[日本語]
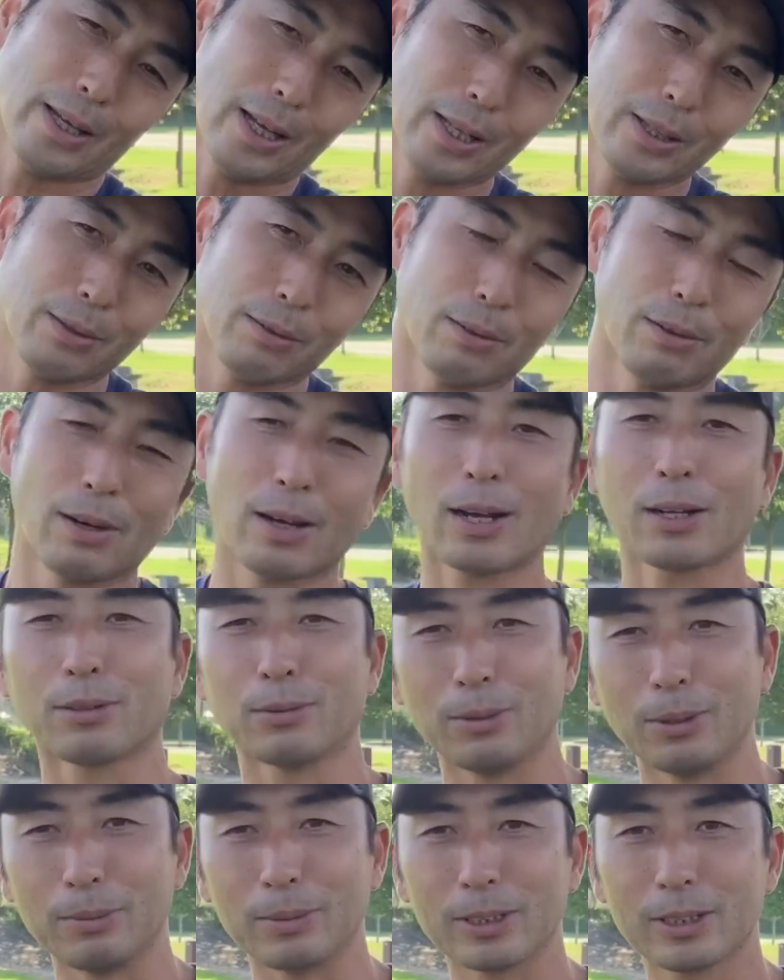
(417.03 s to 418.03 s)
なっていうのが分かる
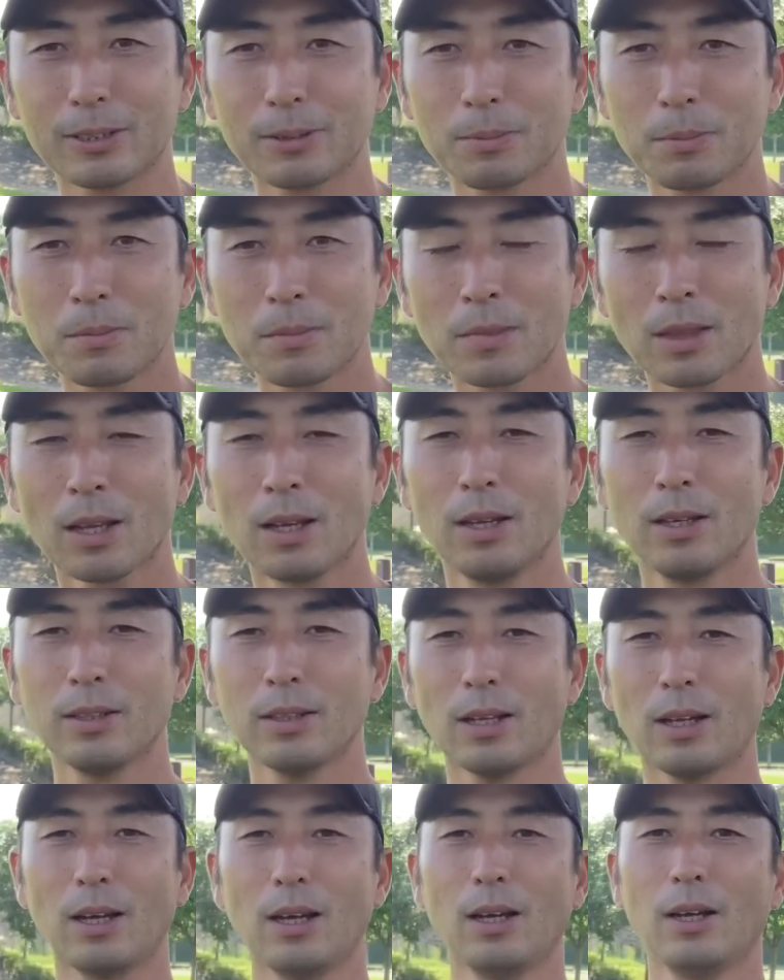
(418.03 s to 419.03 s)
と思います。
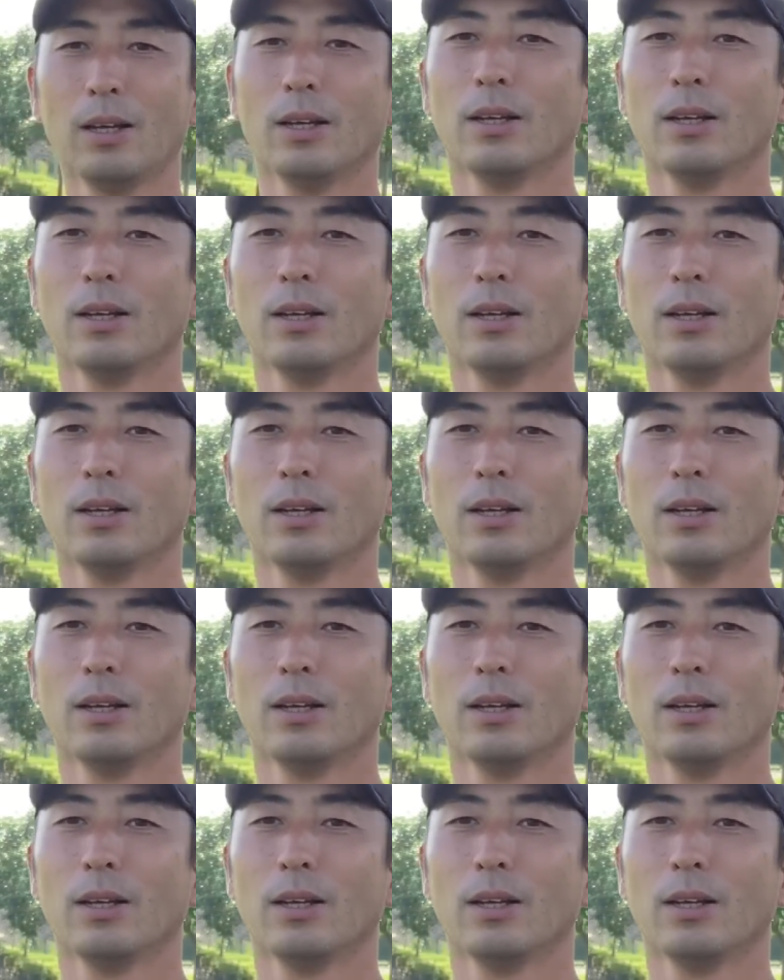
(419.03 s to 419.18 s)
だから